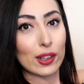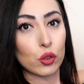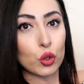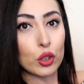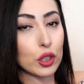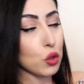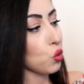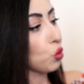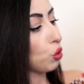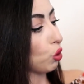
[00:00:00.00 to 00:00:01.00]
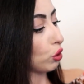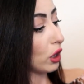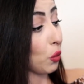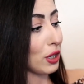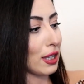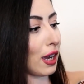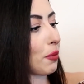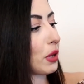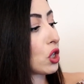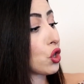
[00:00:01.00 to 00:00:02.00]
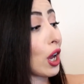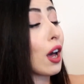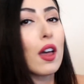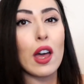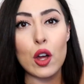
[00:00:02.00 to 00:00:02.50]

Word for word: perfetto il tessuto di questa camicia